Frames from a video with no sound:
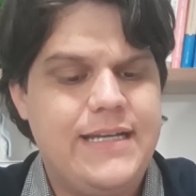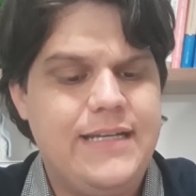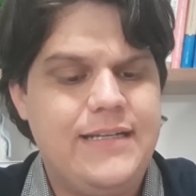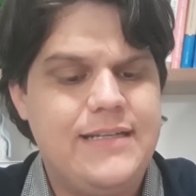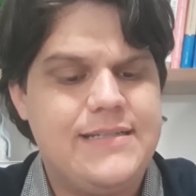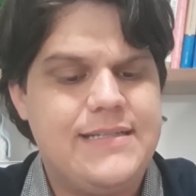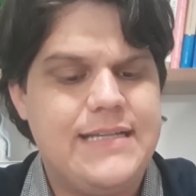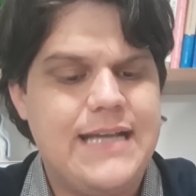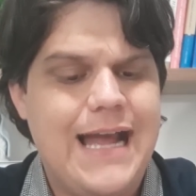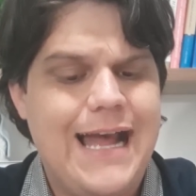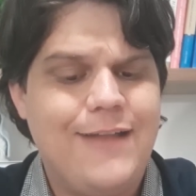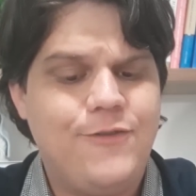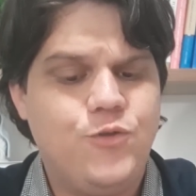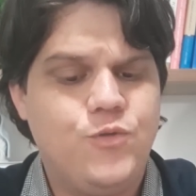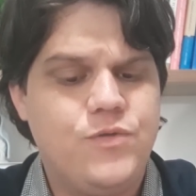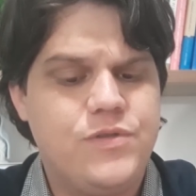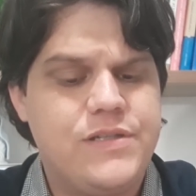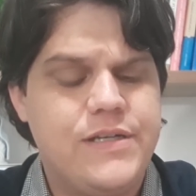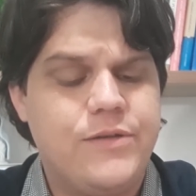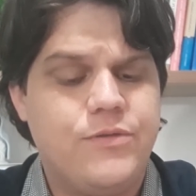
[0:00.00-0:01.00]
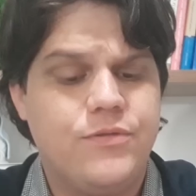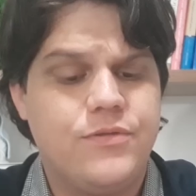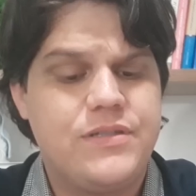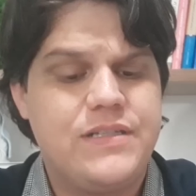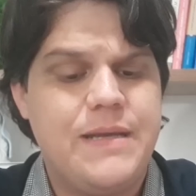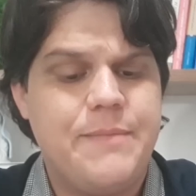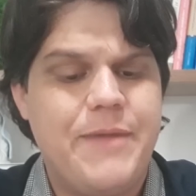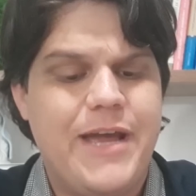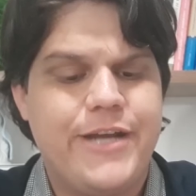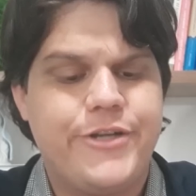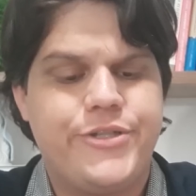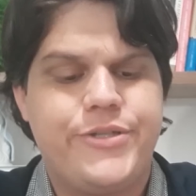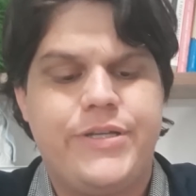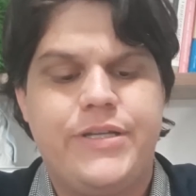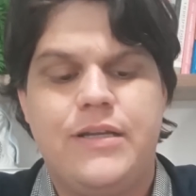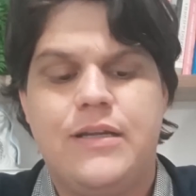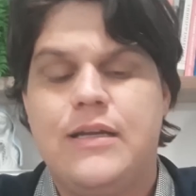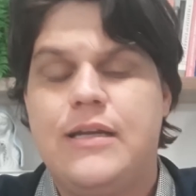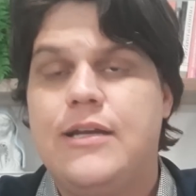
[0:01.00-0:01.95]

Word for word: iniciado no segundo semestre,